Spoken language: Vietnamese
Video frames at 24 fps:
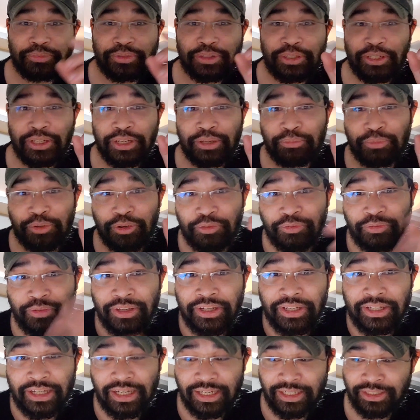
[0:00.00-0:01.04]
chỉ là một
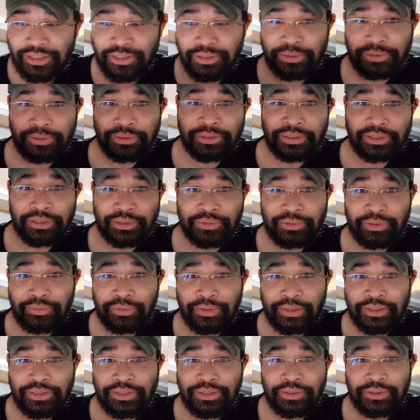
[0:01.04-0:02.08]
khía cảnh thôi quý
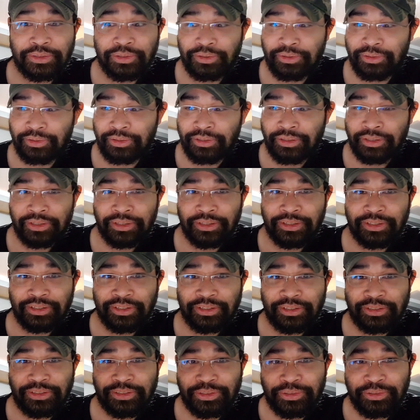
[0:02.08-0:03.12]
vị chưa có
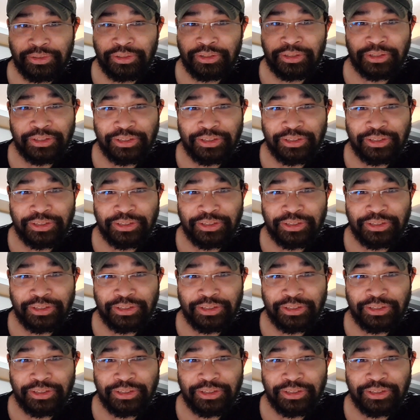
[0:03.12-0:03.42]
chưa,